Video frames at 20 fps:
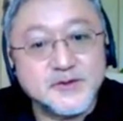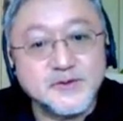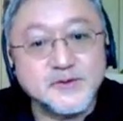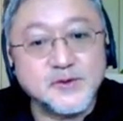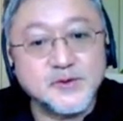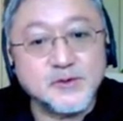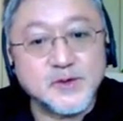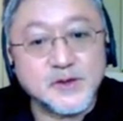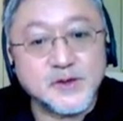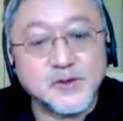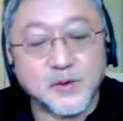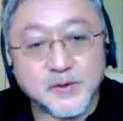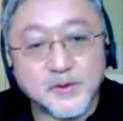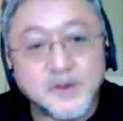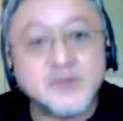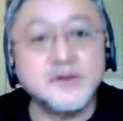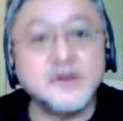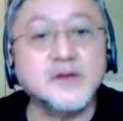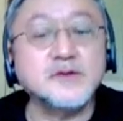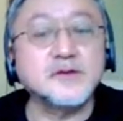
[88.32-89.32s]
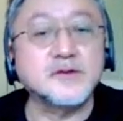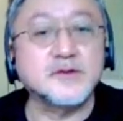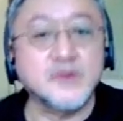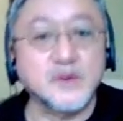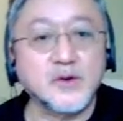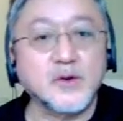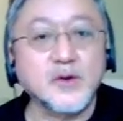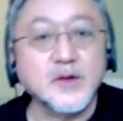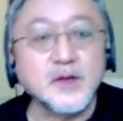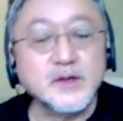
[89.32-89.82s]
宗教だって同じなんで
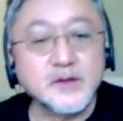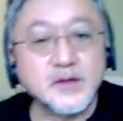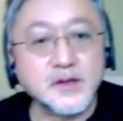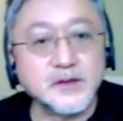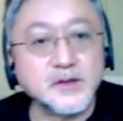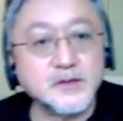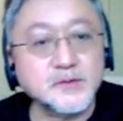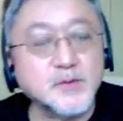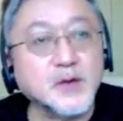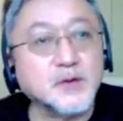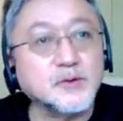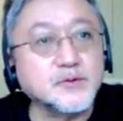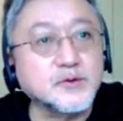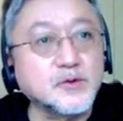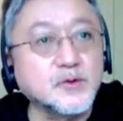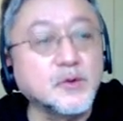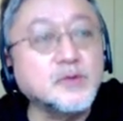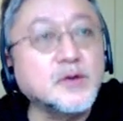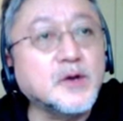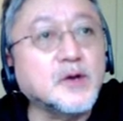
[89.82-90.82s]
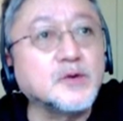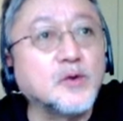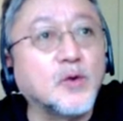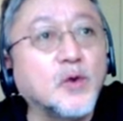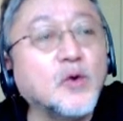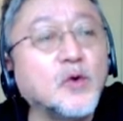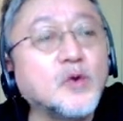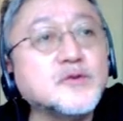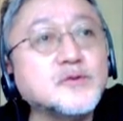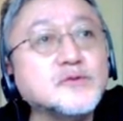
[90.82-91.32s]
すよ。ただ、まあ、世の中
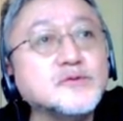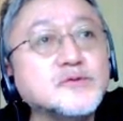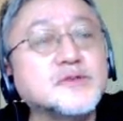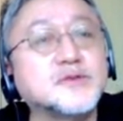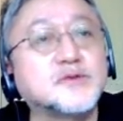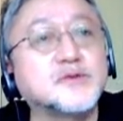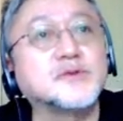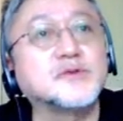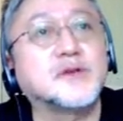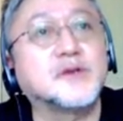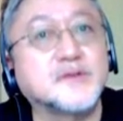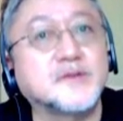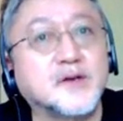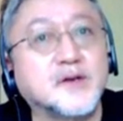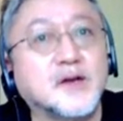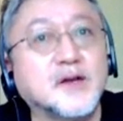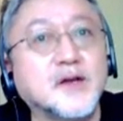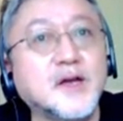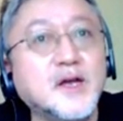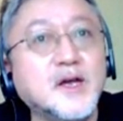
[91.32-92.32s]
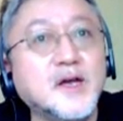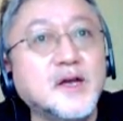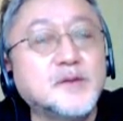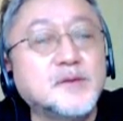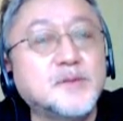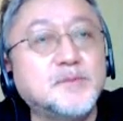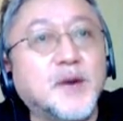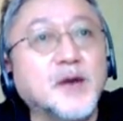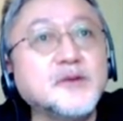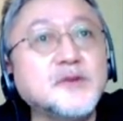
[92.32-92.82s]
の法則ってそうじゃないですか。
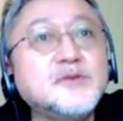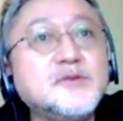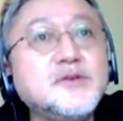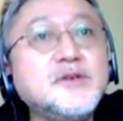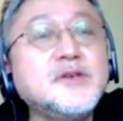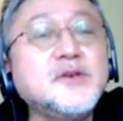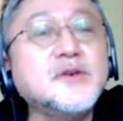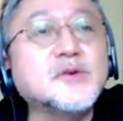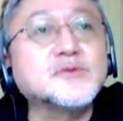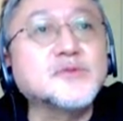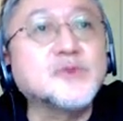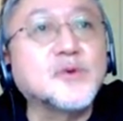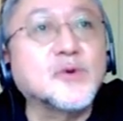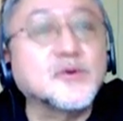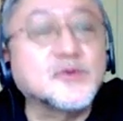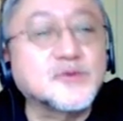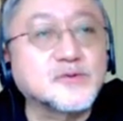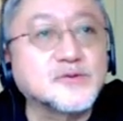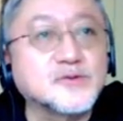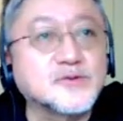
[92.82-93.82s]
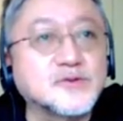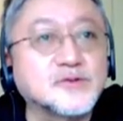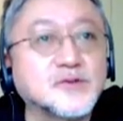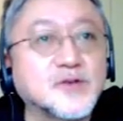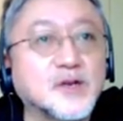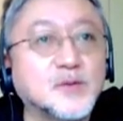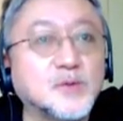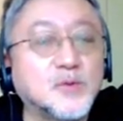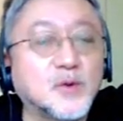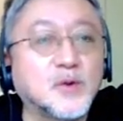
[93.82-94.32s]
万有引力の法則って
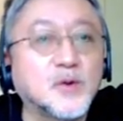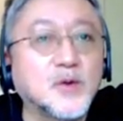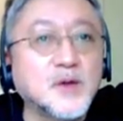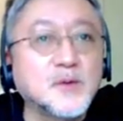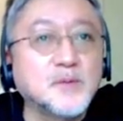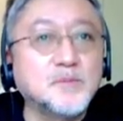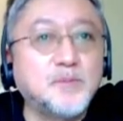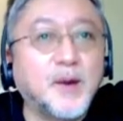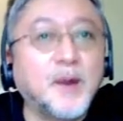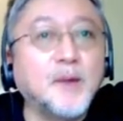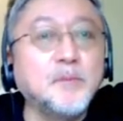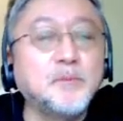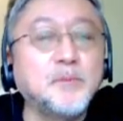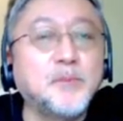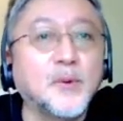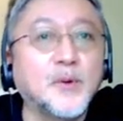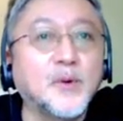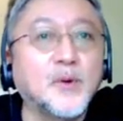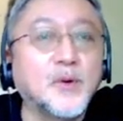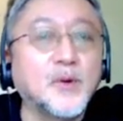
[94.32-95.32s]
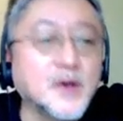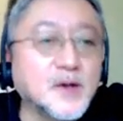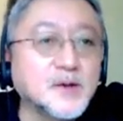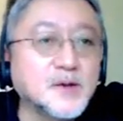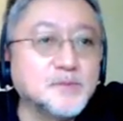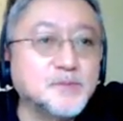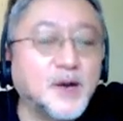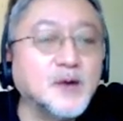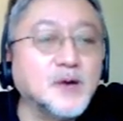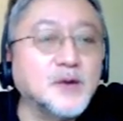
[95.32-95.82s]
言ったらもう、万法、
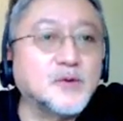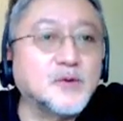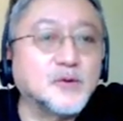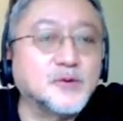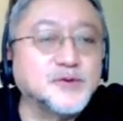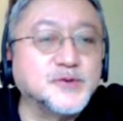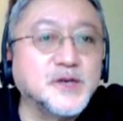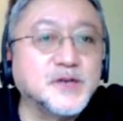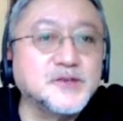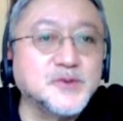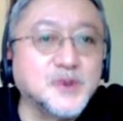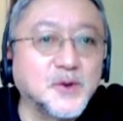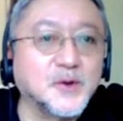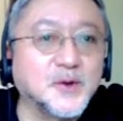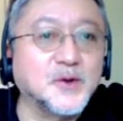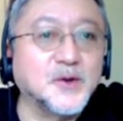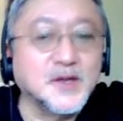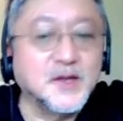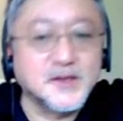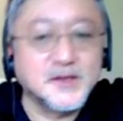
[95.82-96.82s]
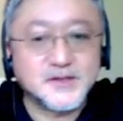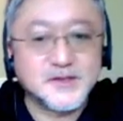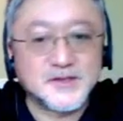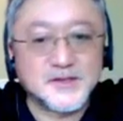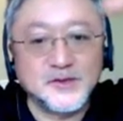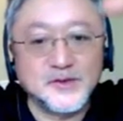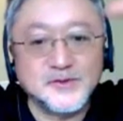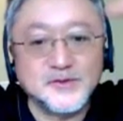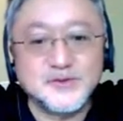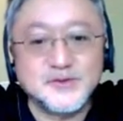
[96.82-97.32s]
万古不益の
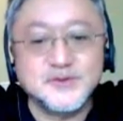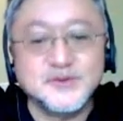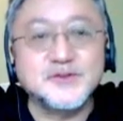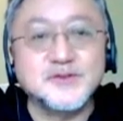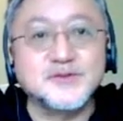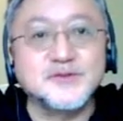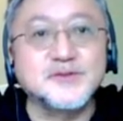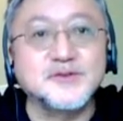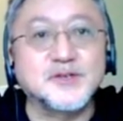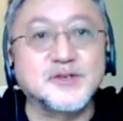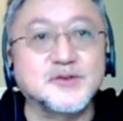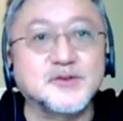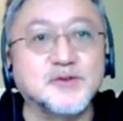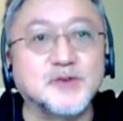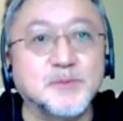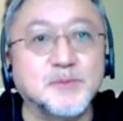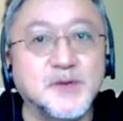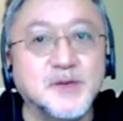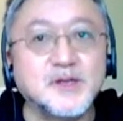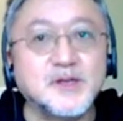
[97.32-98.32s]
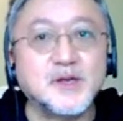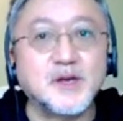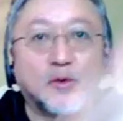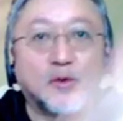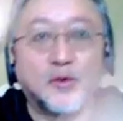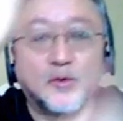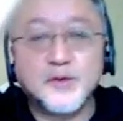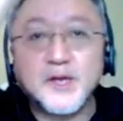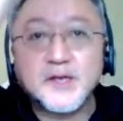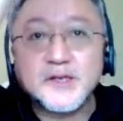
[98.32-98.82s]
地球中に住んでる人はみん
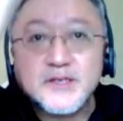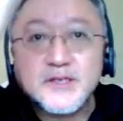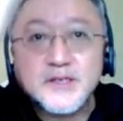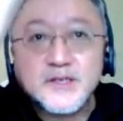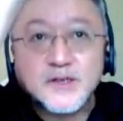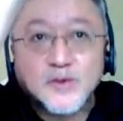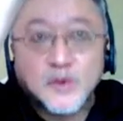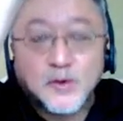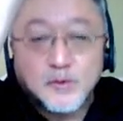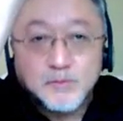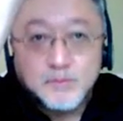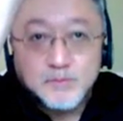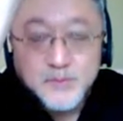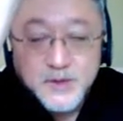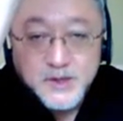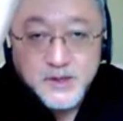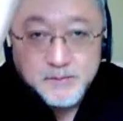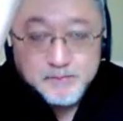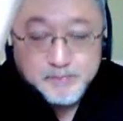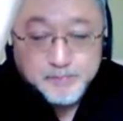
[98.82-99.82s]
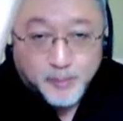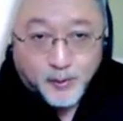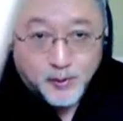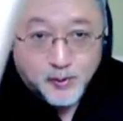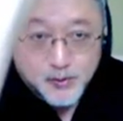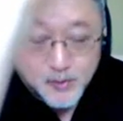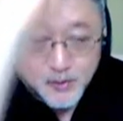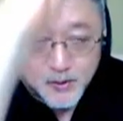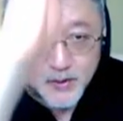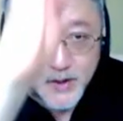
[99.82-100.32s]
な同じ一
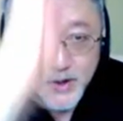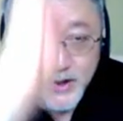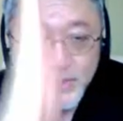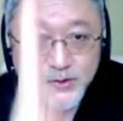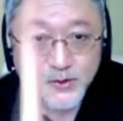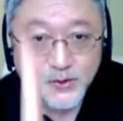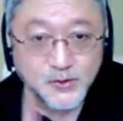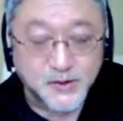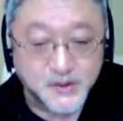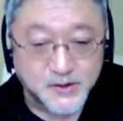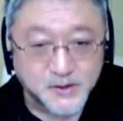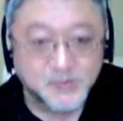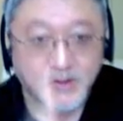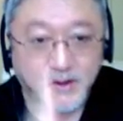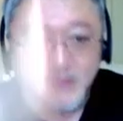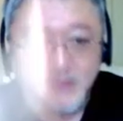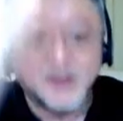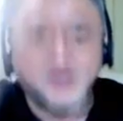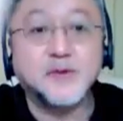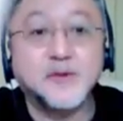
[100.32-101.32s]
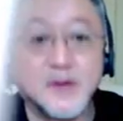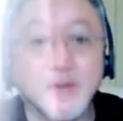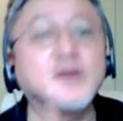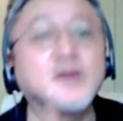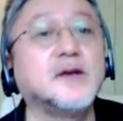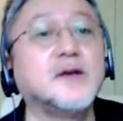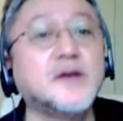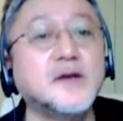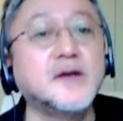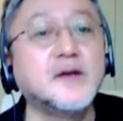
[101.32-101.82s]
方の影響を受けてるわけだよ
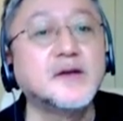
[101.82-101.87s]
ね。